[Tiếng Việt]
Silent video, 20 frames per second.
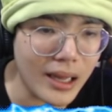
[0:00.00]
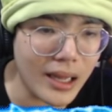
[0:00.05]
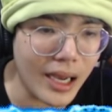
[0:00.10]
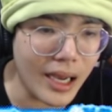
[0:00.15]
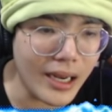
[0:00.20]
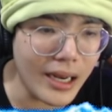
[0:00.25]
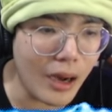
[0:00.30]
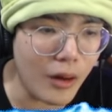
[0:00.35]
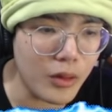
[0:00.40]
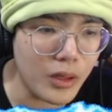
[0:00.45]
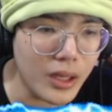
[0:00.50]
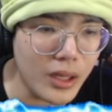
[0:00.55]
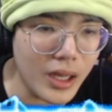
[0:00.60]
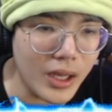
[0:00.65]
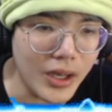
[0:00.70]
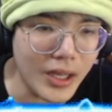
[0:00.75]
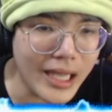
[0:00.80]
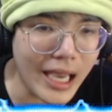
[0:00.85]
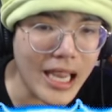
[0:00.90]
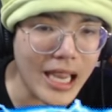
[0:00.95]
lỡ đâu nó
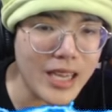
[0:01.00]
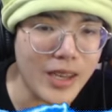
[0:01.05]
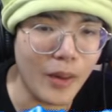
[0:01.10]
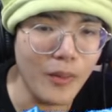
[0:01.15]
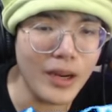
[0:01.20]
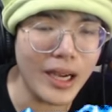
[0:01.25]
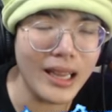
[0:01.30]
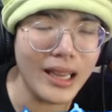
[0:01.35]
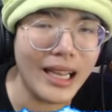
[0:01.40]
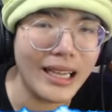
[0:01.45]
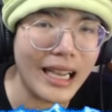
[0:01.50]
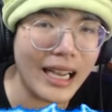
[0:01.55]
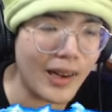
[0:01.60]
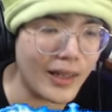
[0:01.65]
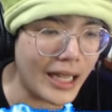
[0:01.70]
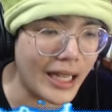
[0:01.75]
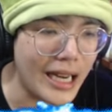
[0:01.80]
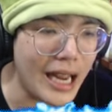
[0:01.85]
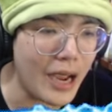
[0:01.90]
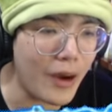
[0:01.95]
lửa cháy trúng cái là
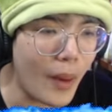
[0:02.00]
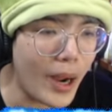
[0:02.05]
Kairon thành heo